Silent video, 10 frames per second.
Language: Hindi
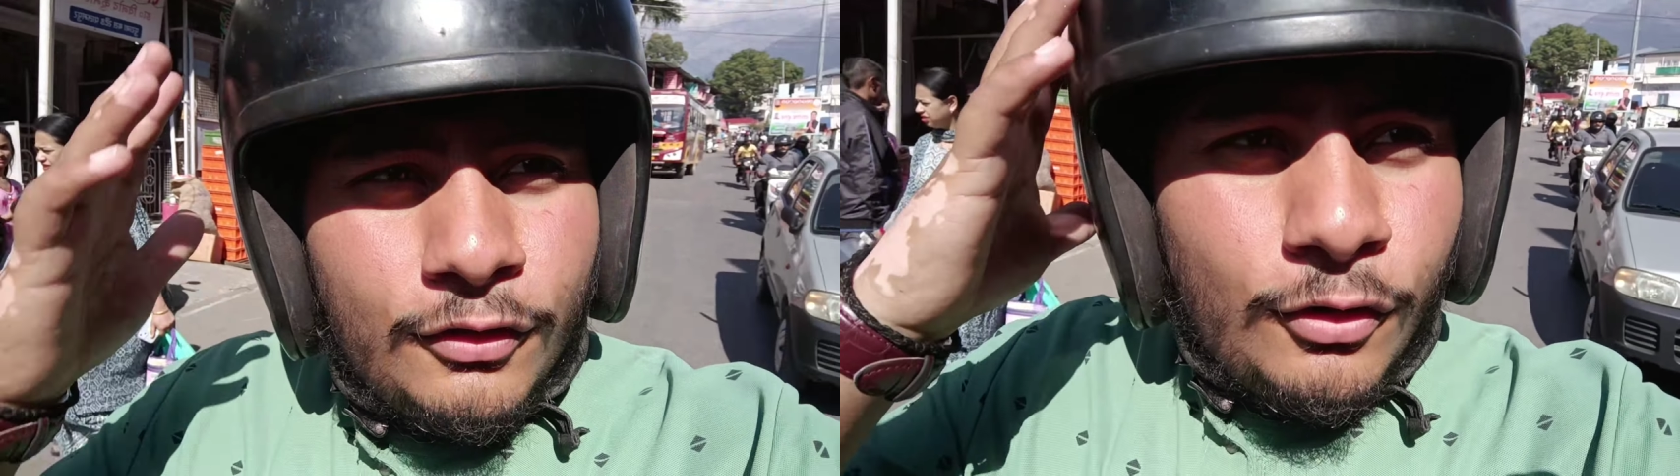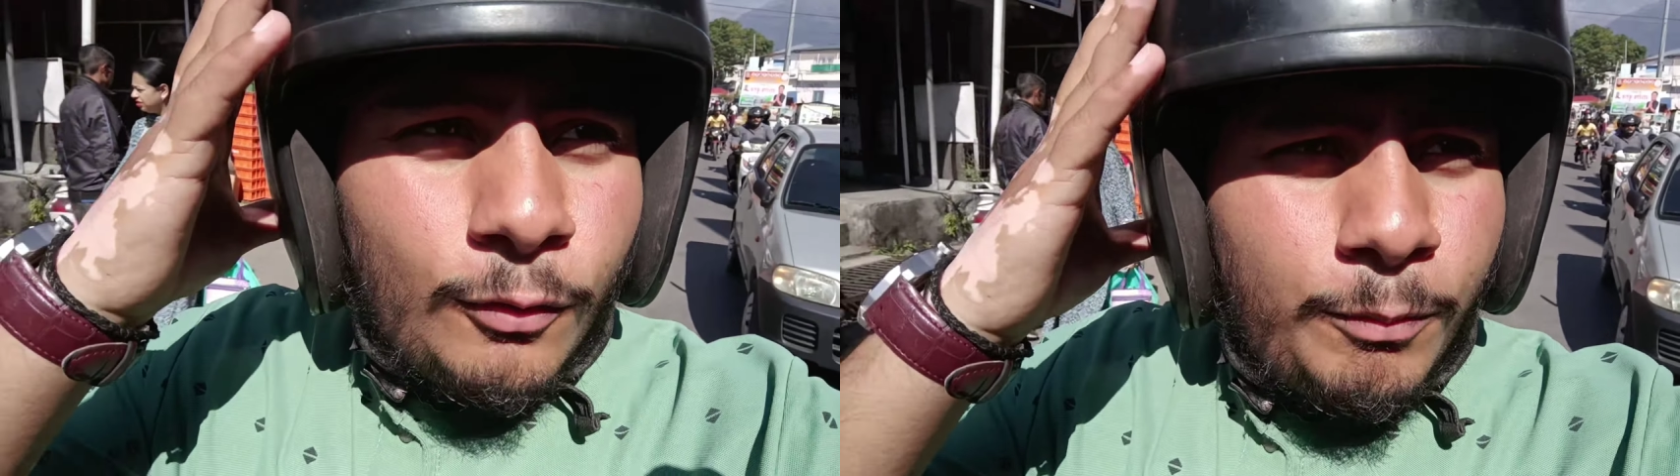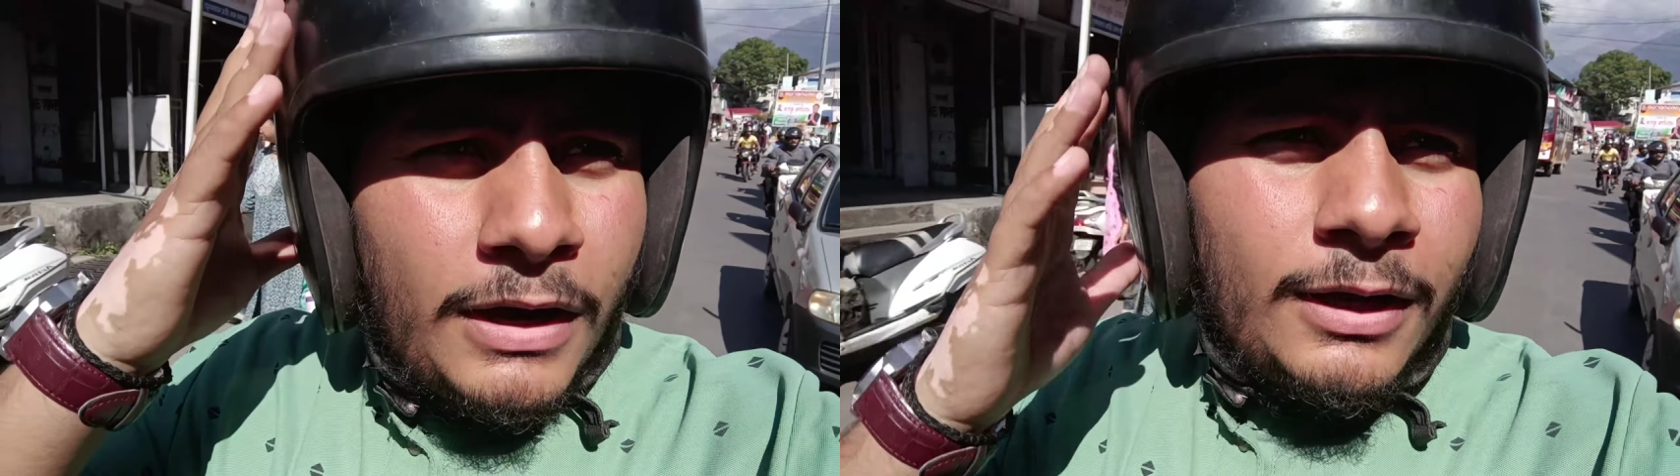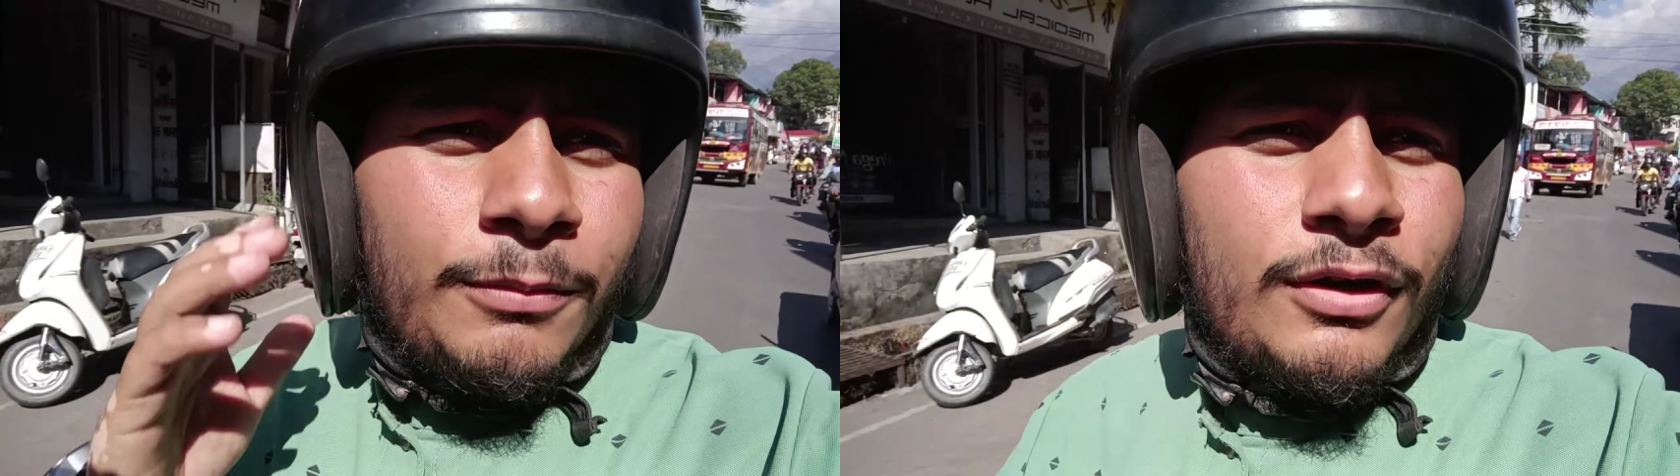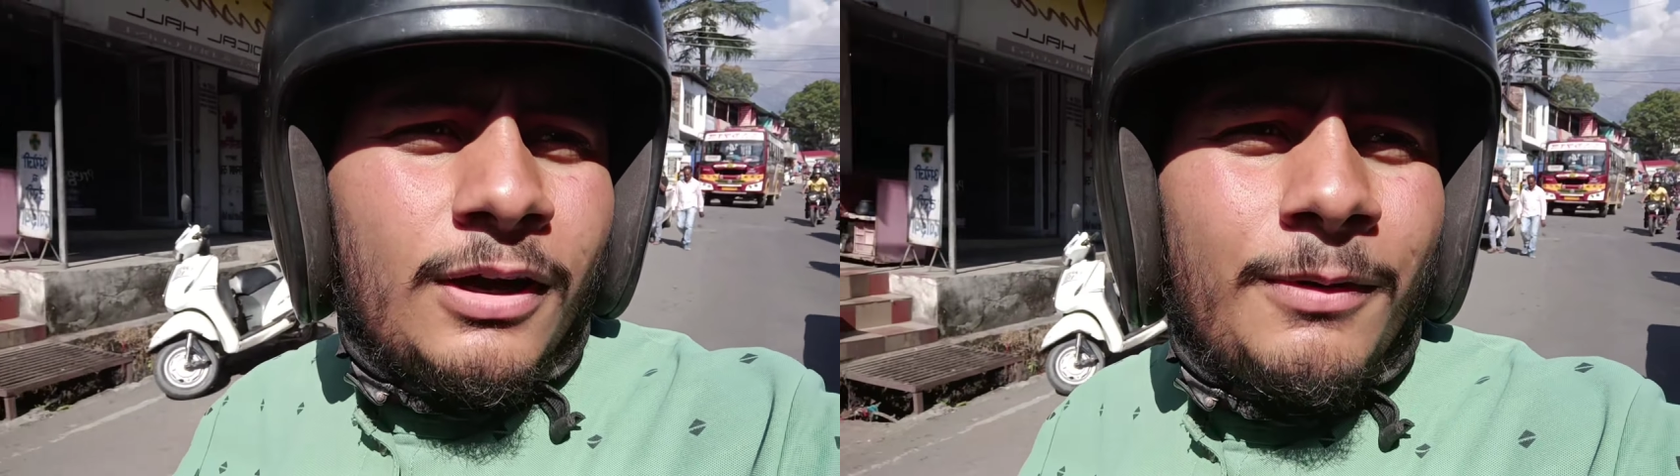तो
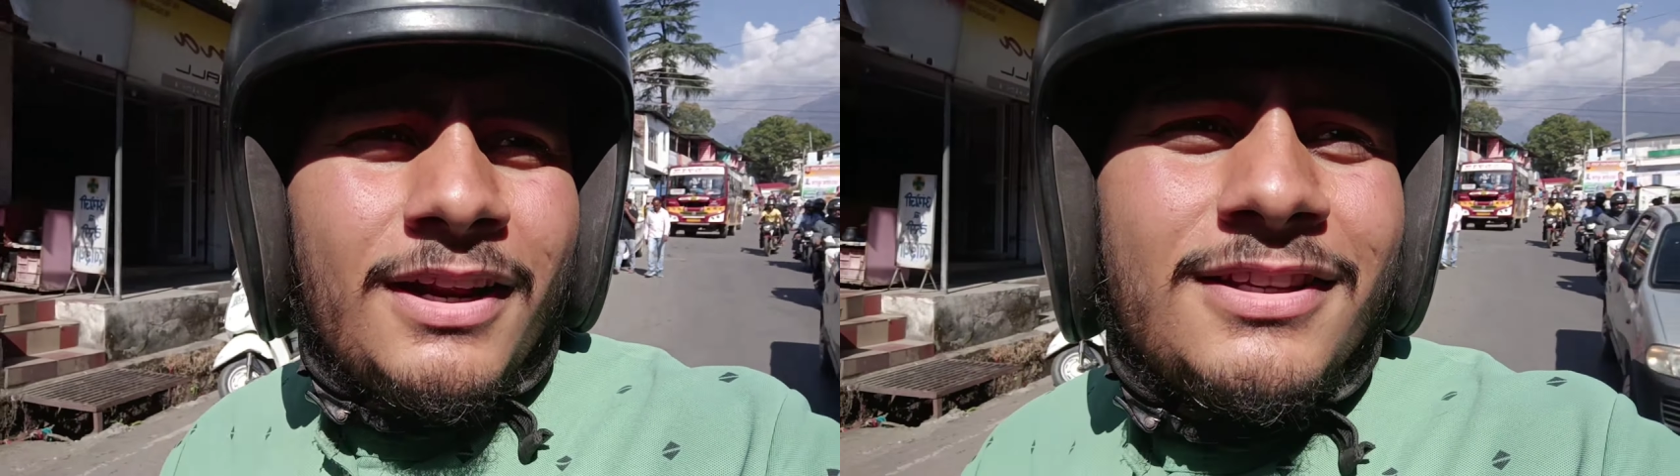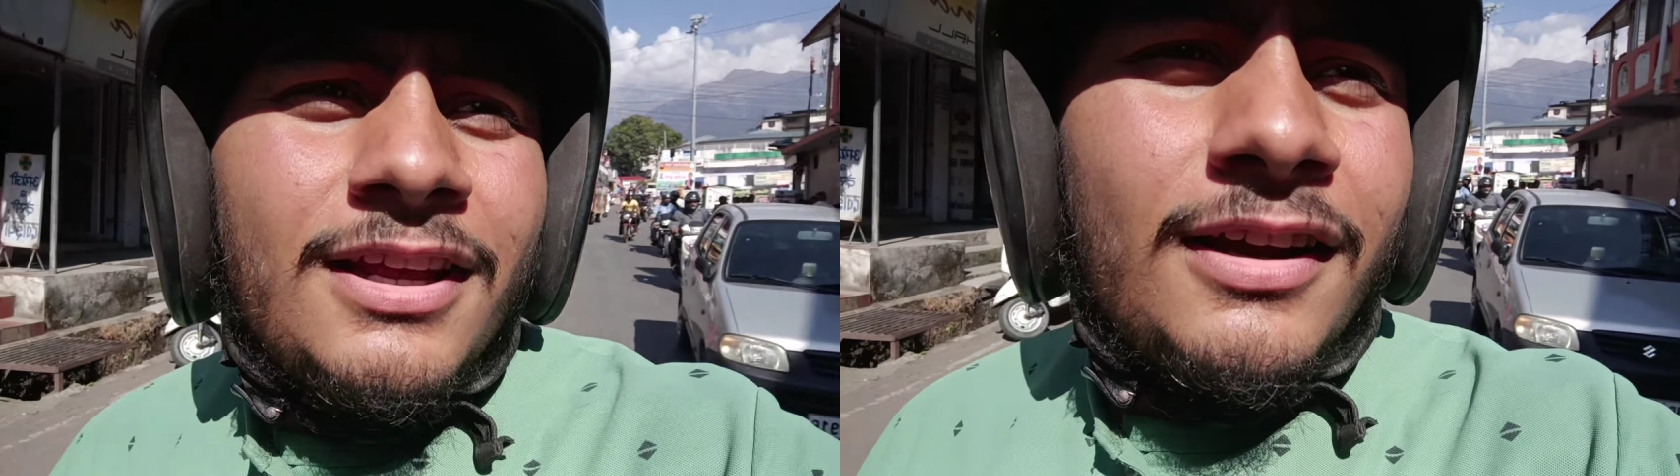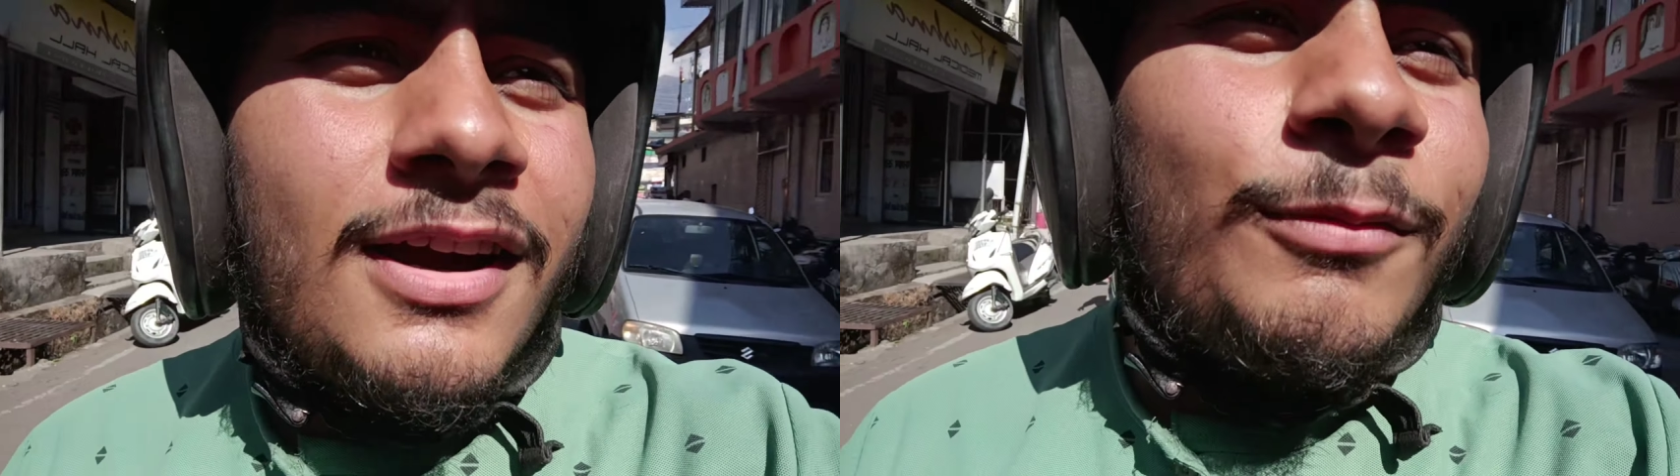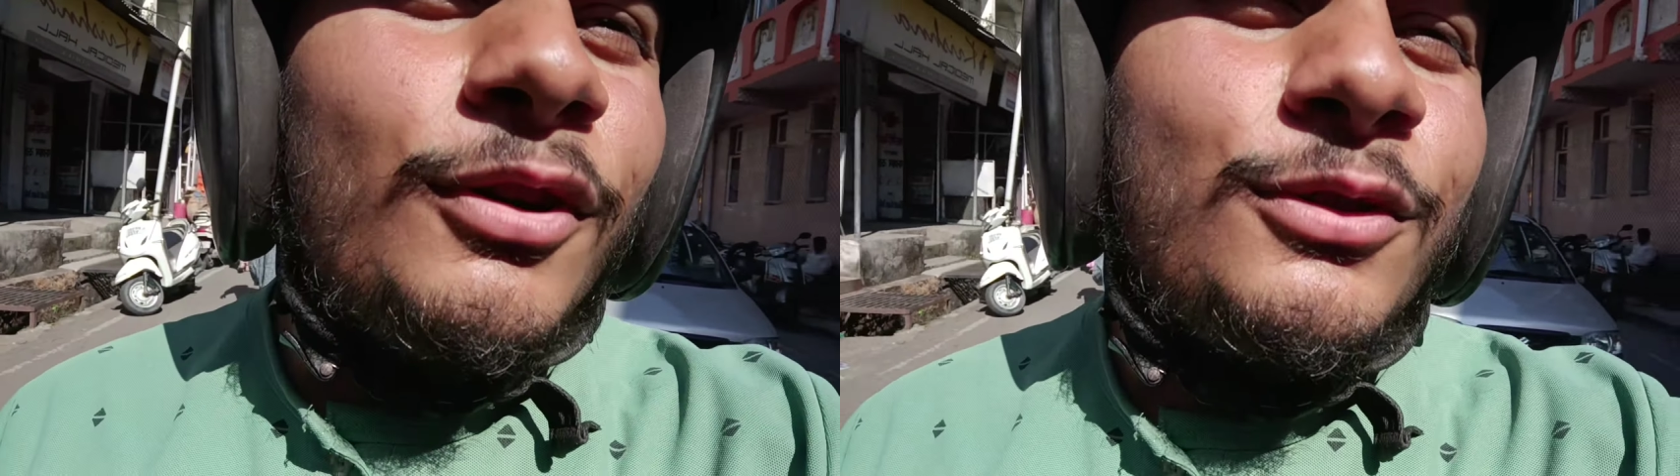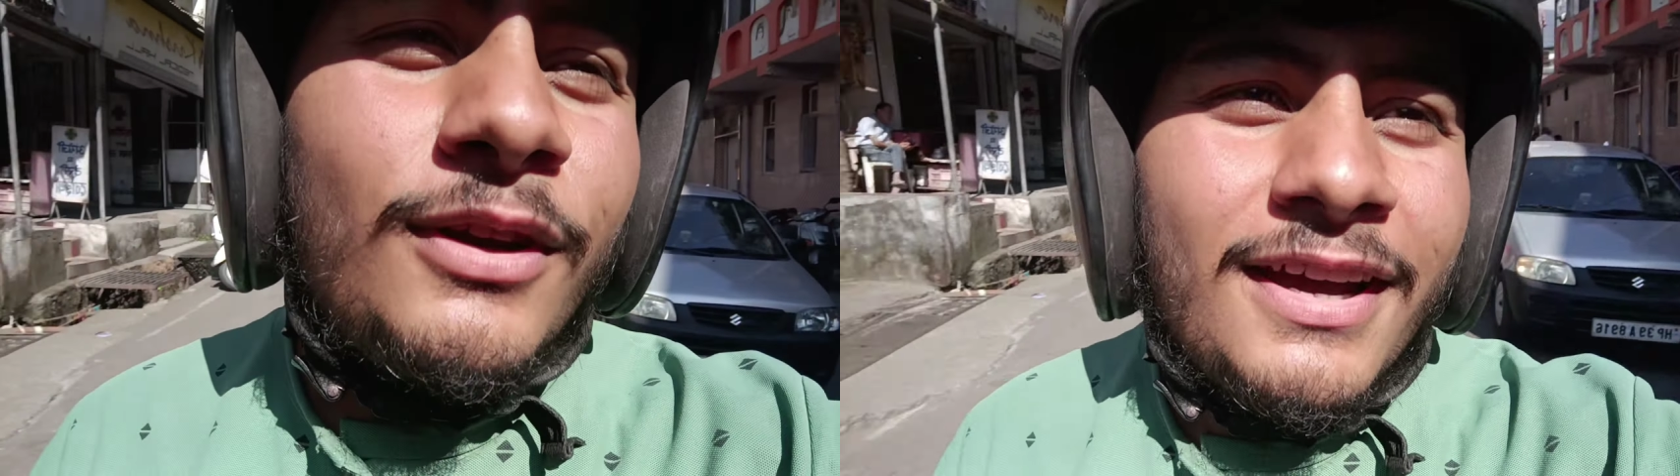पालनपुर का हमारा सारा काम
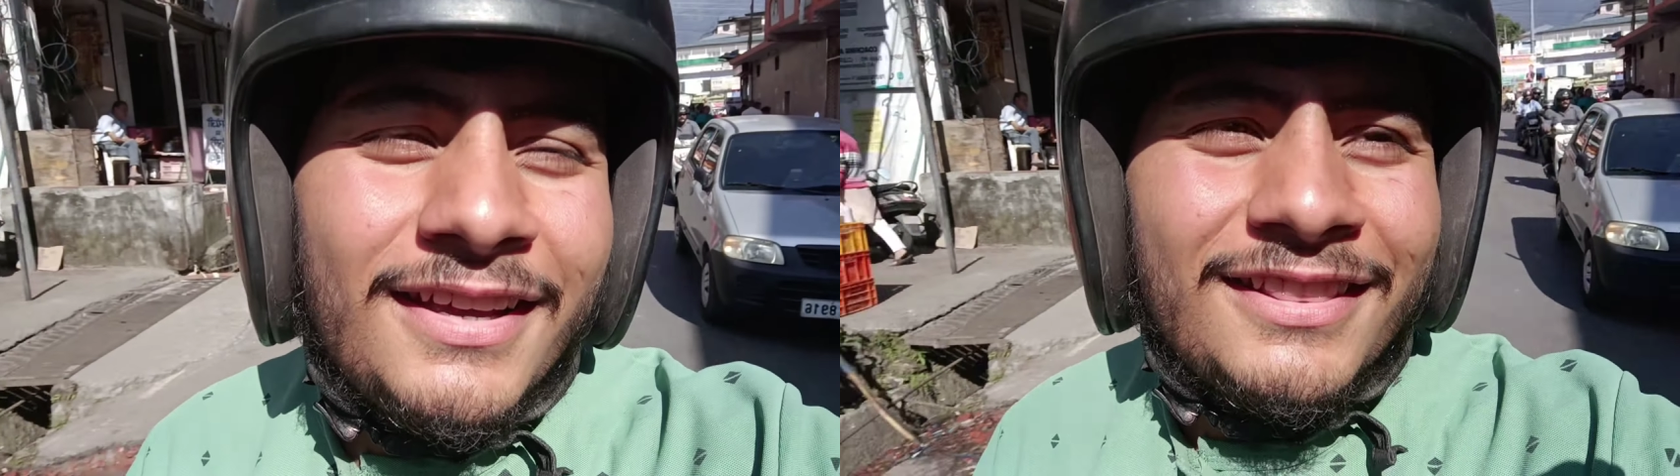हो चुका